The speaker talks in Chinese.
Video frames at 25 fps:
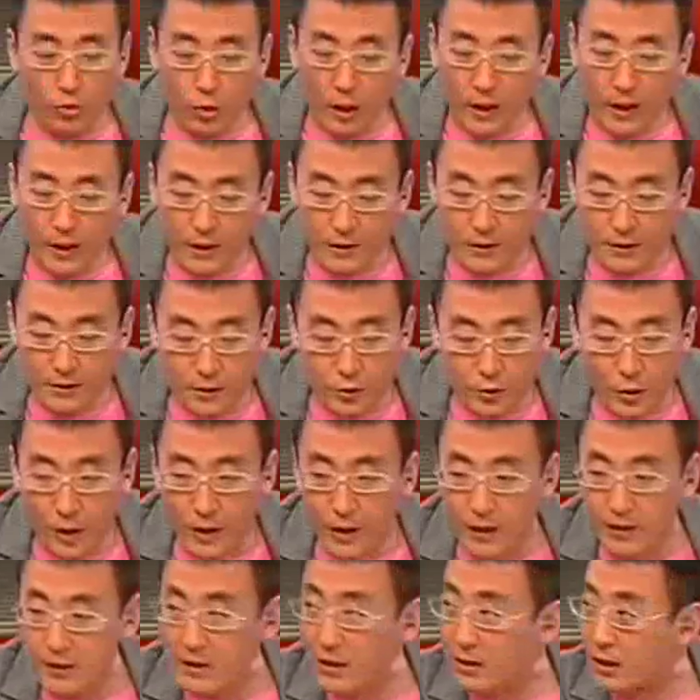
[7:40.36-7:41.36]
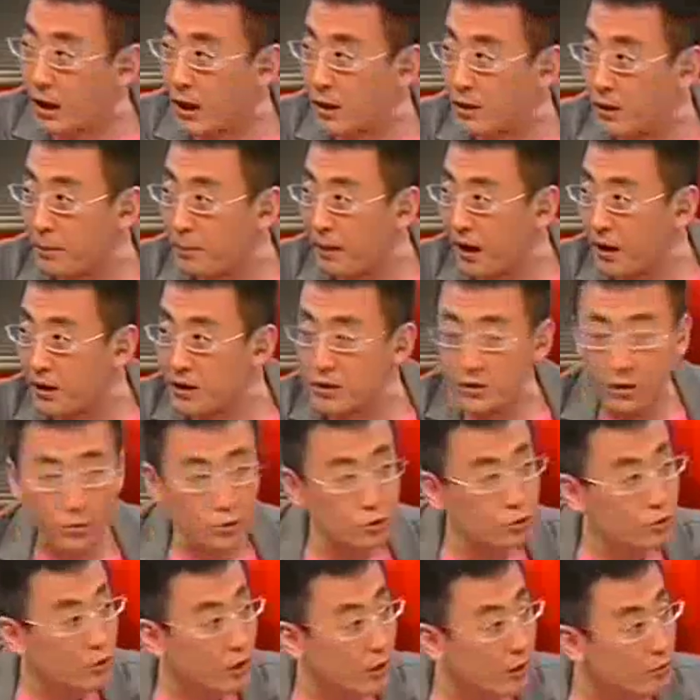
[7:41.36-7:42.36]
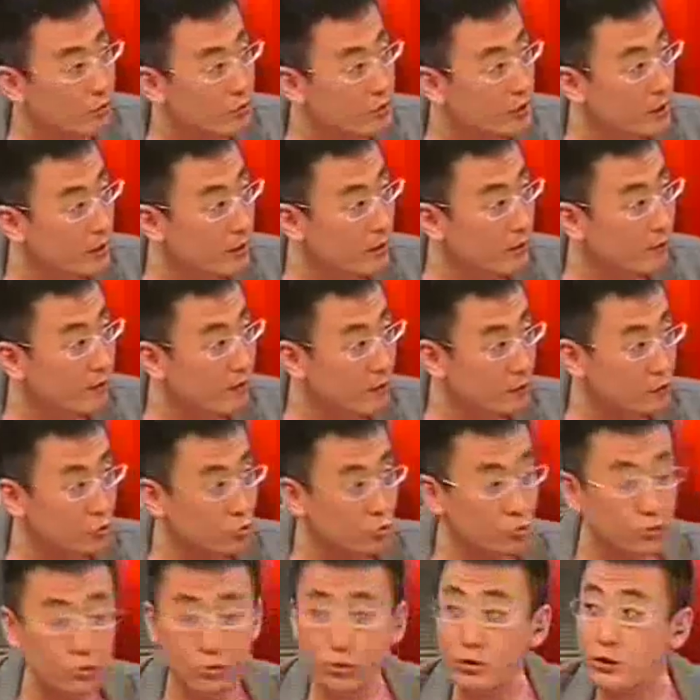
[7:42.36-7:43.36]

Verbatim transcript: 然后原来原来在他在巴黎郊区还有这个风俗，